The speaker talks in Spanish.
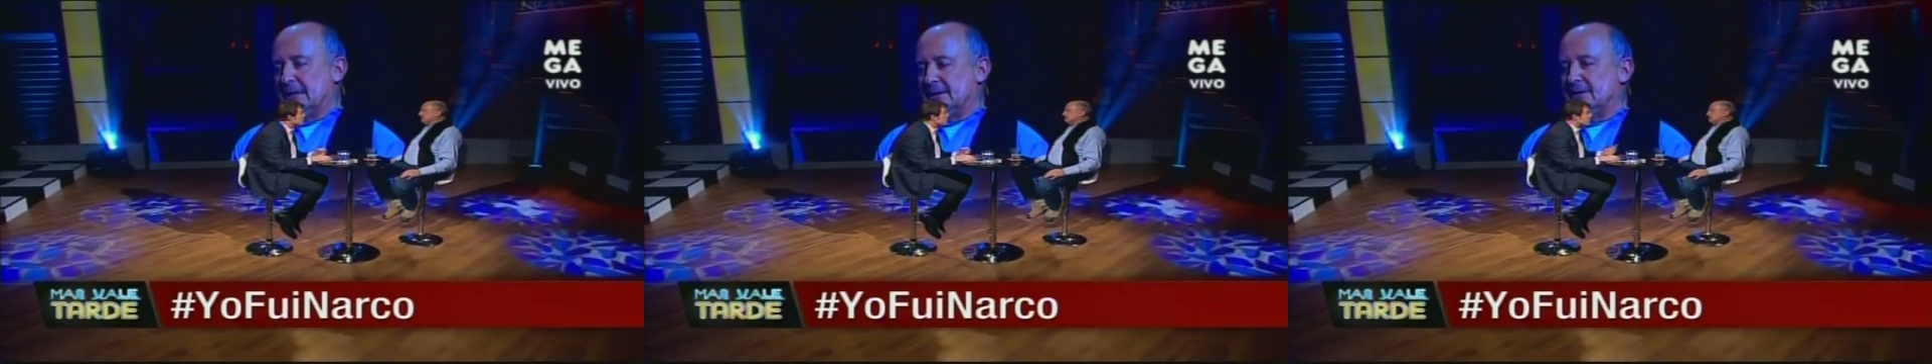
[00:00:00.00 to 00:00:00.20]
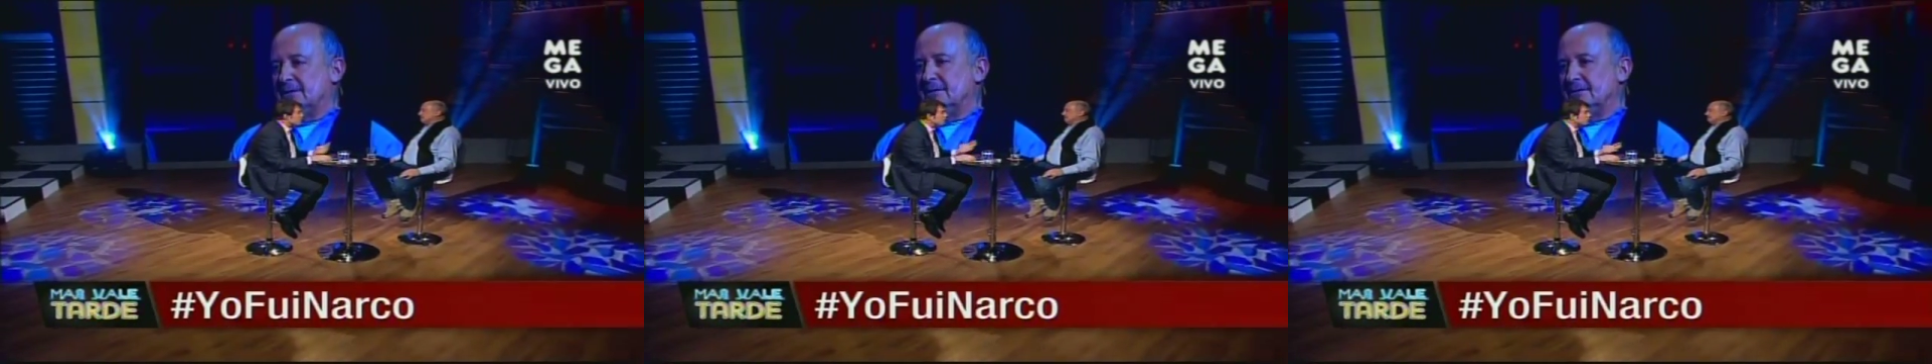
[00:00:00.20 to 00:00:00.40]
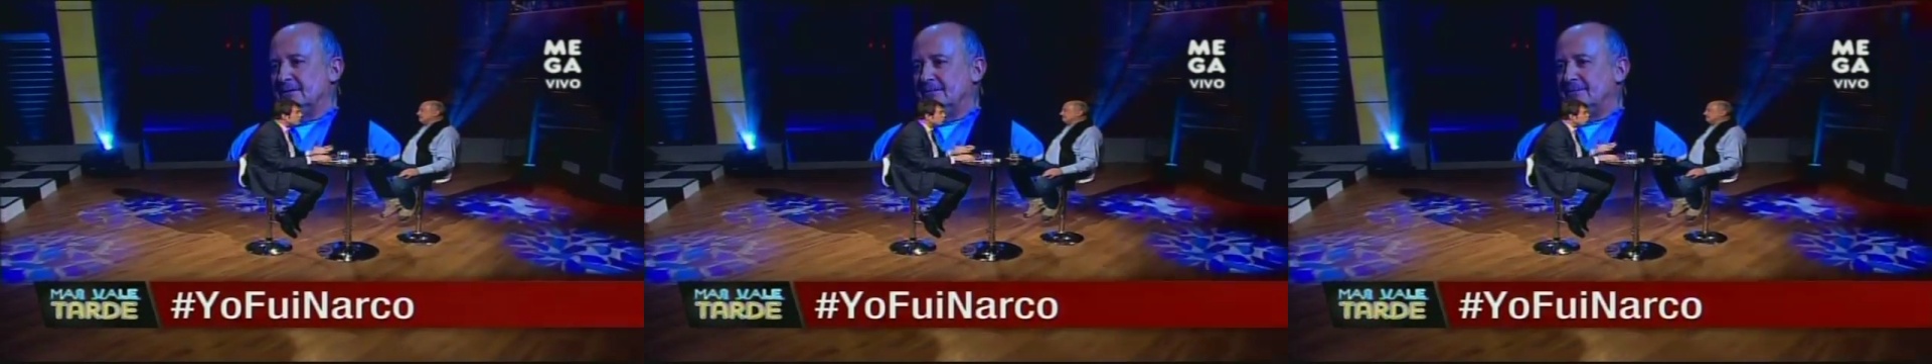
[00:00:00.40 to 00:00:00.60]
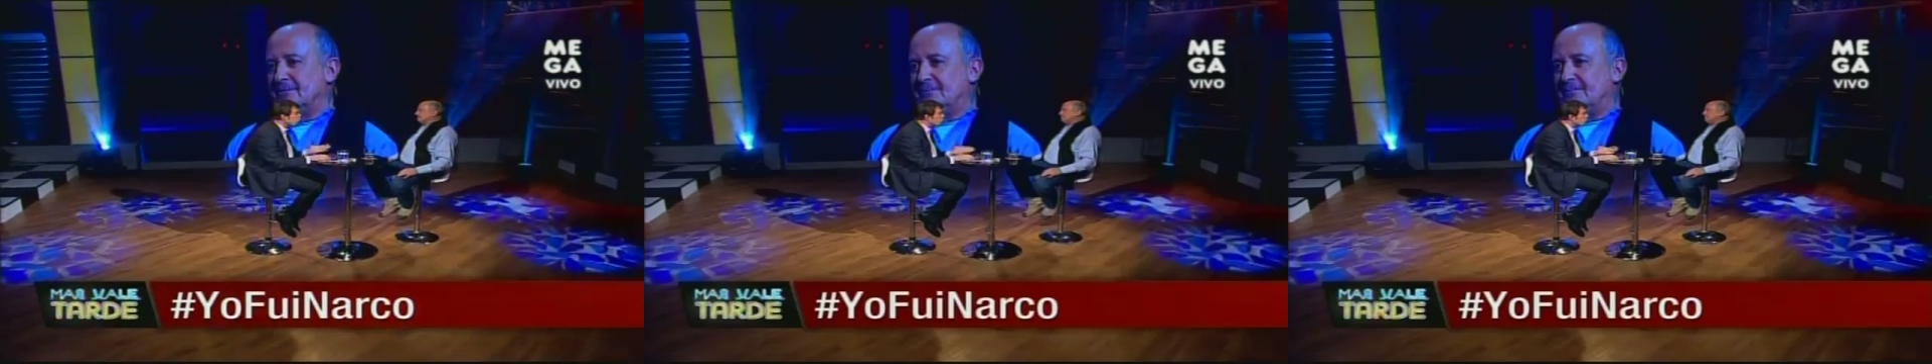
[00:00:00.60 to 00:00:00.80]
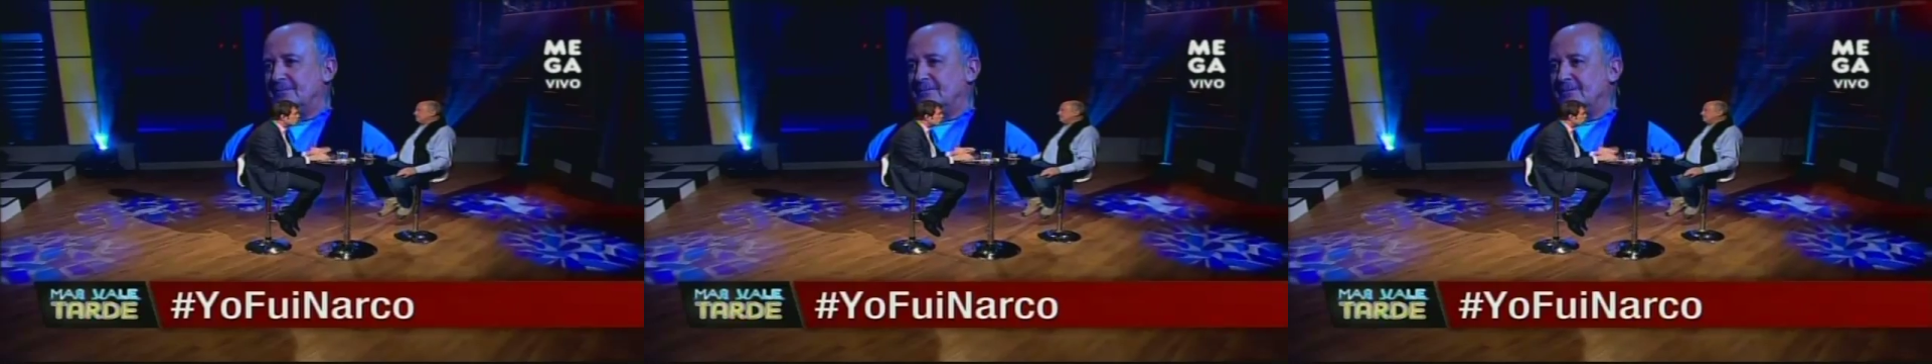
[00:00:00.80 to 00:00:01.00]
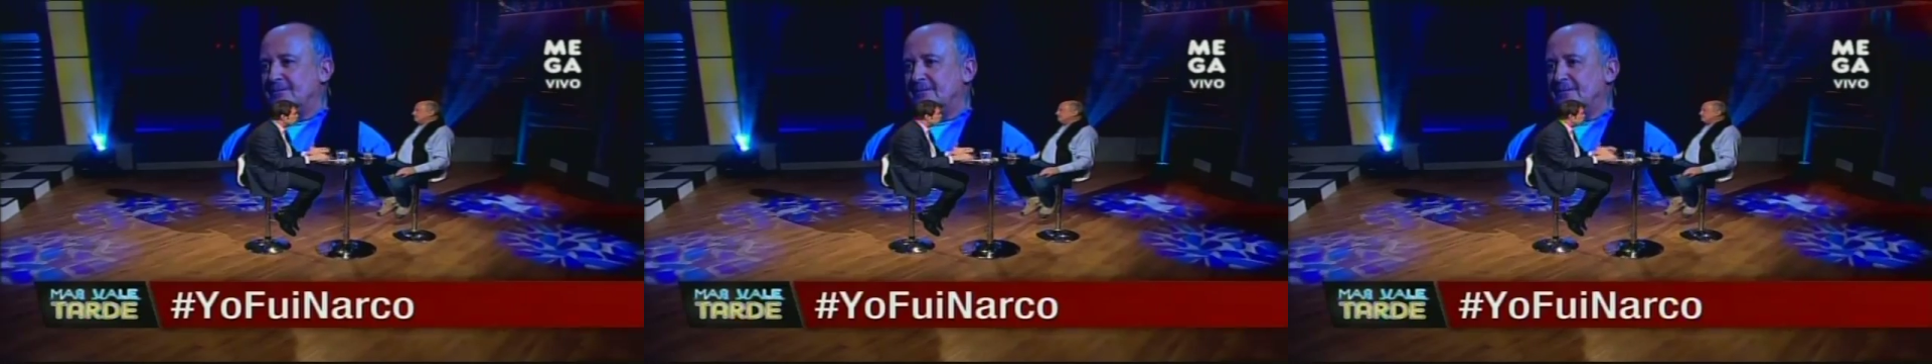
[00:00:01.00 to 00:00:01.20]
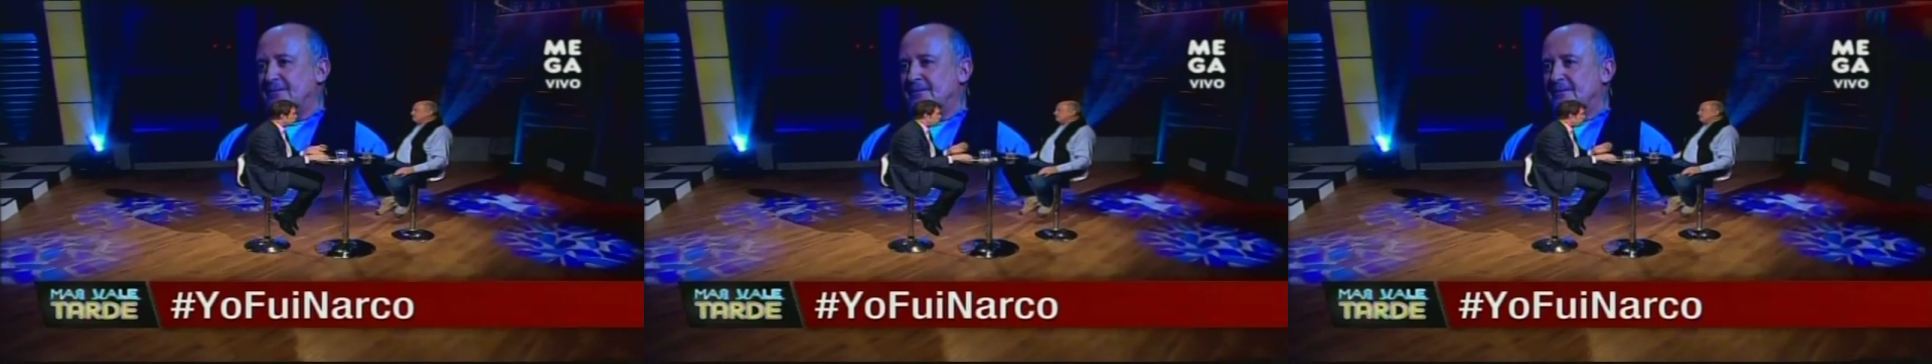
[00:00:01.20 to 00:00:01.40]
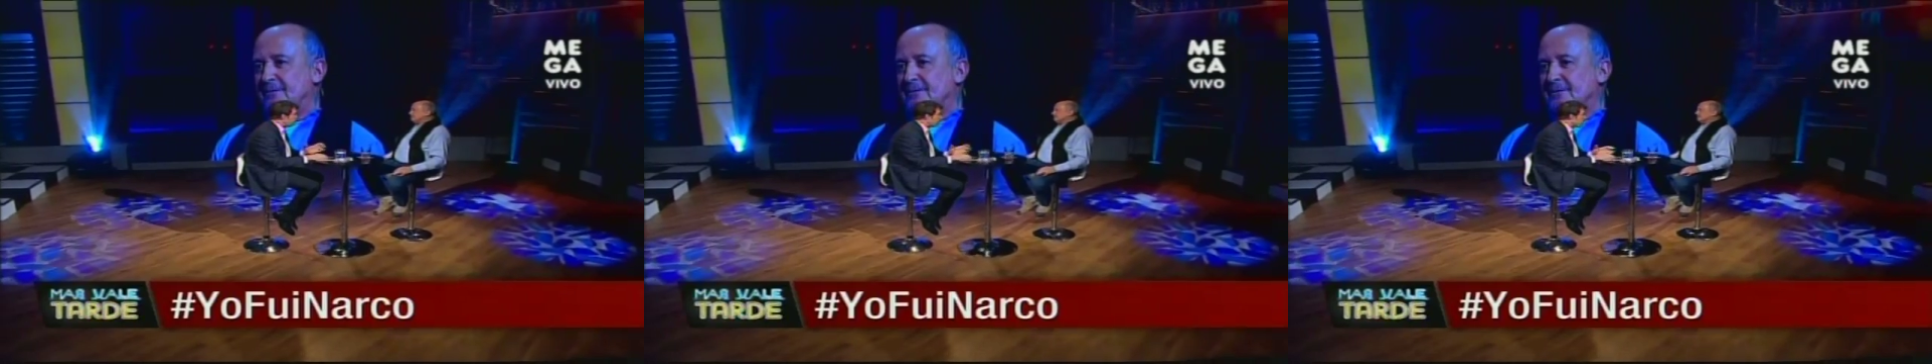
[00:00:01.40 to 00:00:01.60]
Saliste, como dices tú,
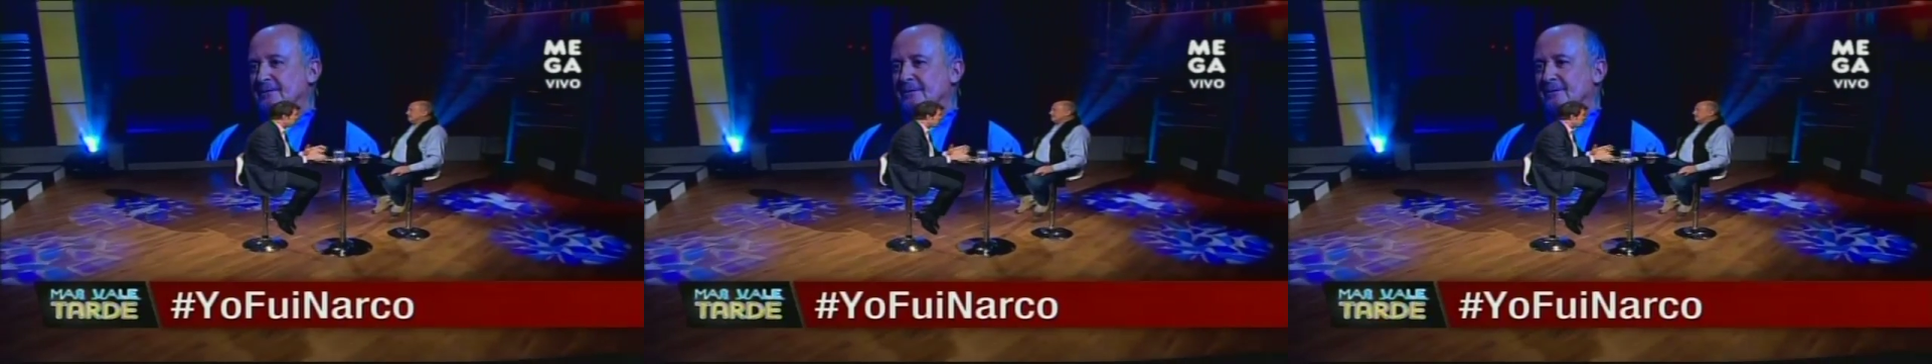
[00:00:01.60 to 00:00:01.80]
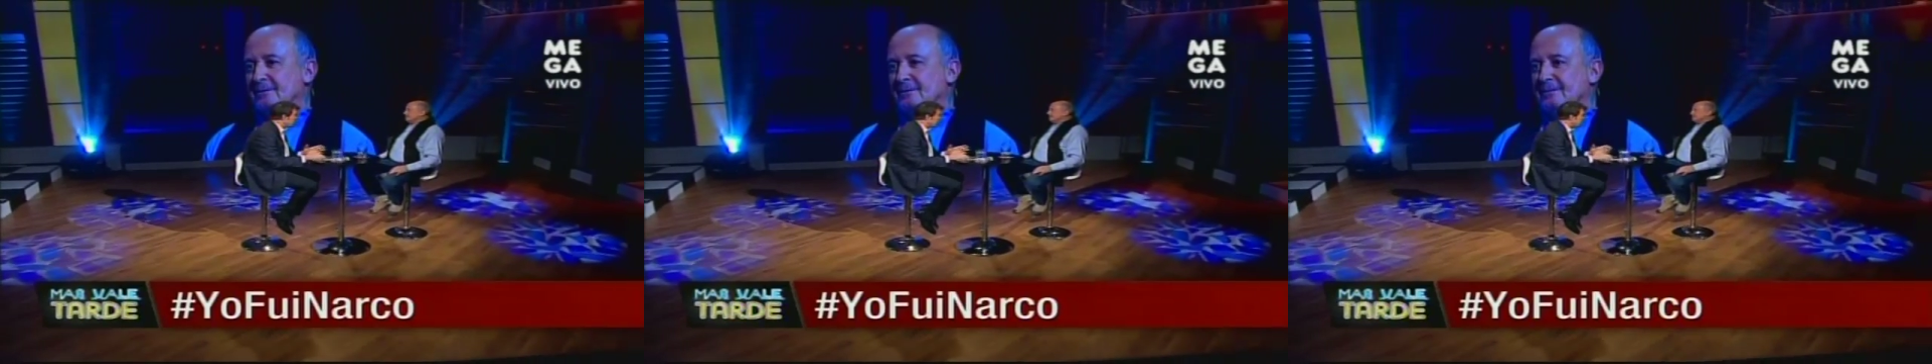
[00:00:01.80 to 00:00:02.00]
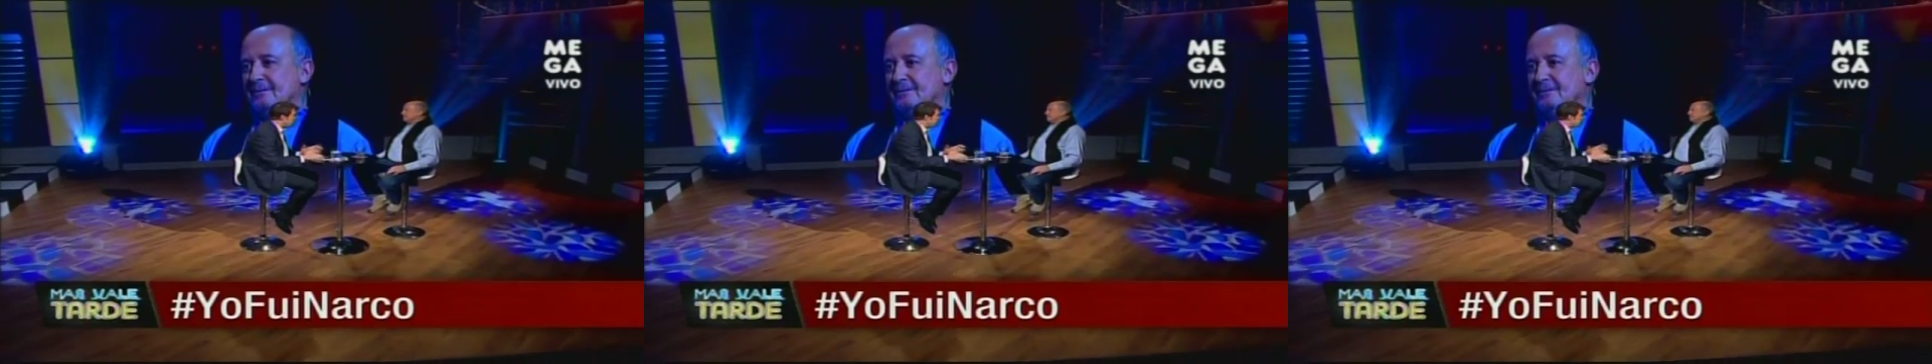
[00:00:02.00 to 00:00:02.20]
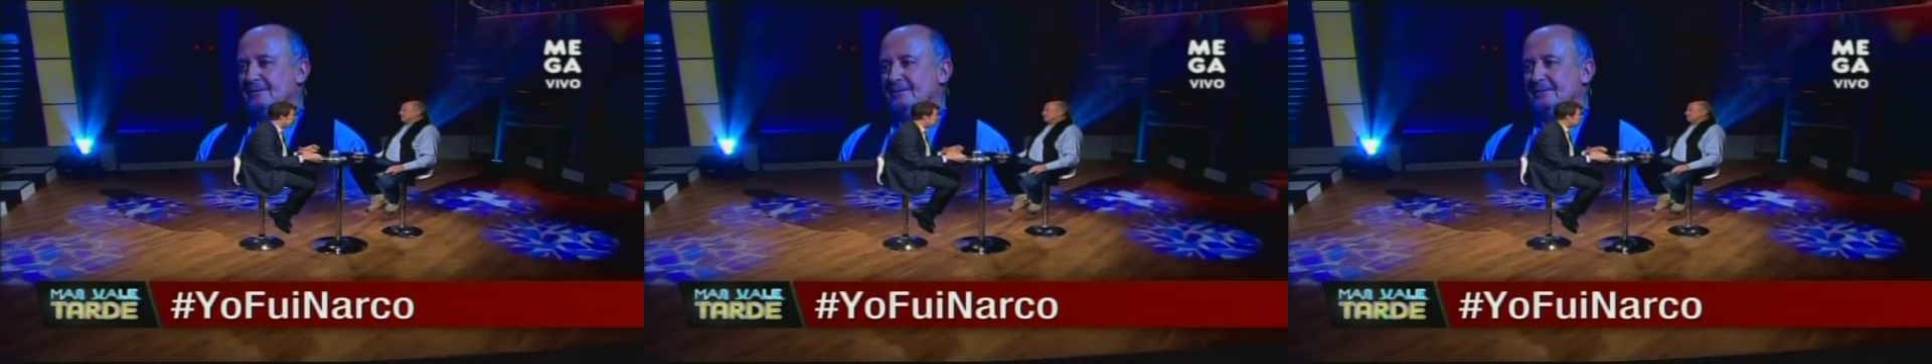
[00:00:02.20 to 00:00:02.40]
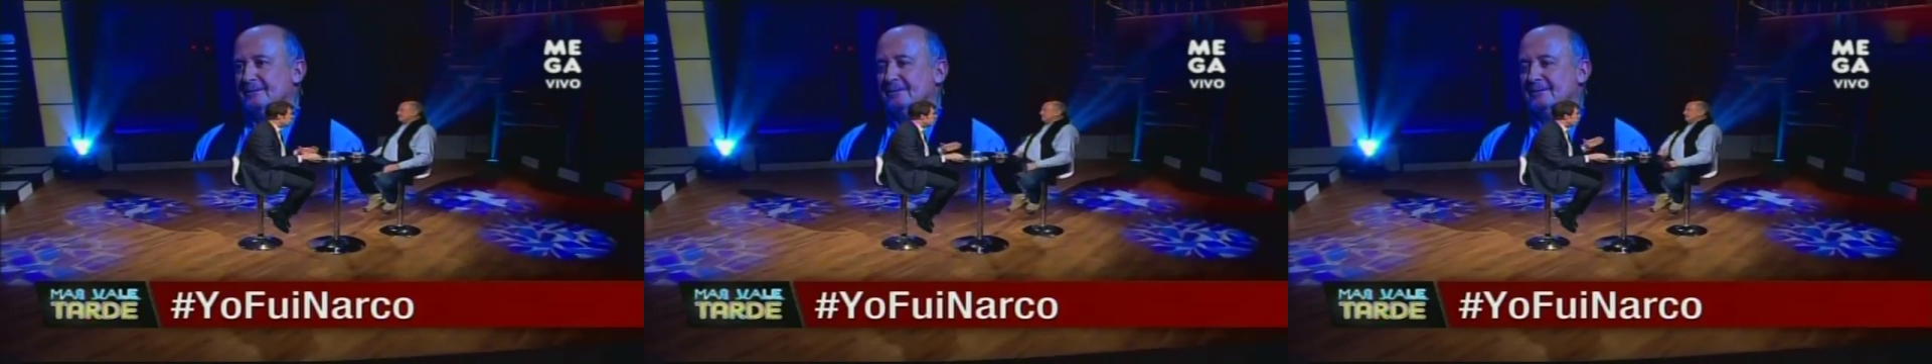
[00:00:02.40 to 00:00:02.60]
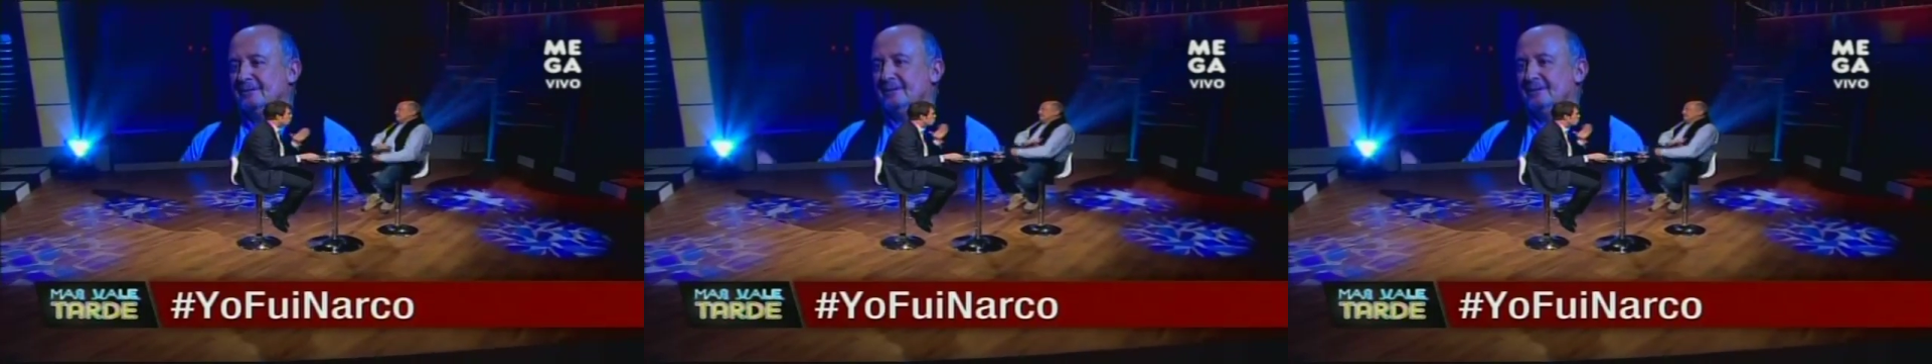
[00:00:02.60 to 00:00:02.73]
no había escuchado nunca la expresión,